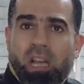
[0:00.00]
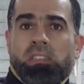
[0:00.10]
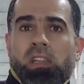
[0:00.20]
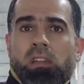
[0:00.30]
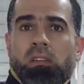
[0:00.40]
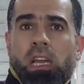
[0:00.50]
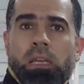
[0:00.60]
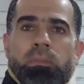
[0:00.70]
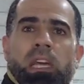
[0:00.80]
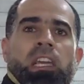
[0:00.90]
اكتر
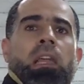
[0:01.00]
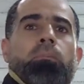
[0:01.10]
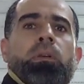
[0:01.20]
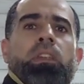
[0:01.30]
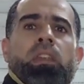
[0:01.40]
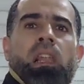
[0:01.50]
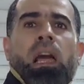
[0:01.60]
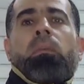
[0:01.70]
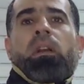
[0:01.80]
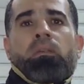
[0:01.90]
هيبدا يلبن
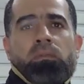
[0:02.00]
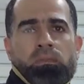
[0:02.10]
الحمام